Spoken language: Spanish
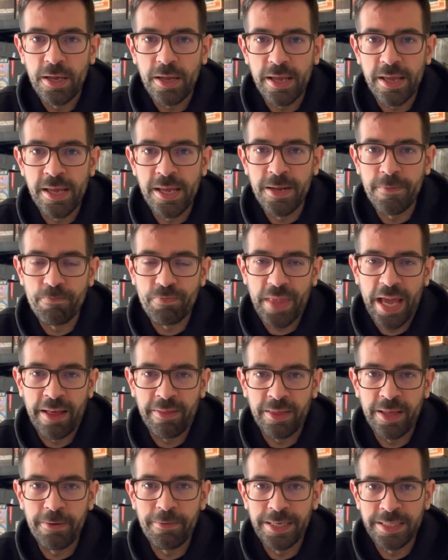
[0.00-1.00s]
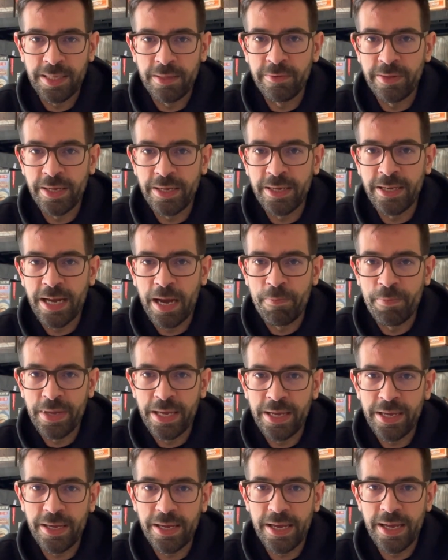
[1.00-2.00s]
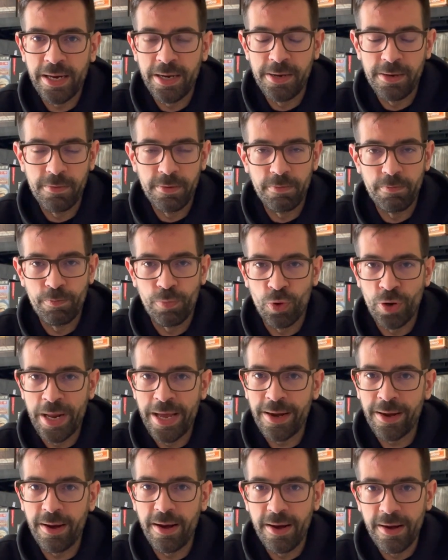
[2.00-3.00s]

y hace bastante hincapié en poner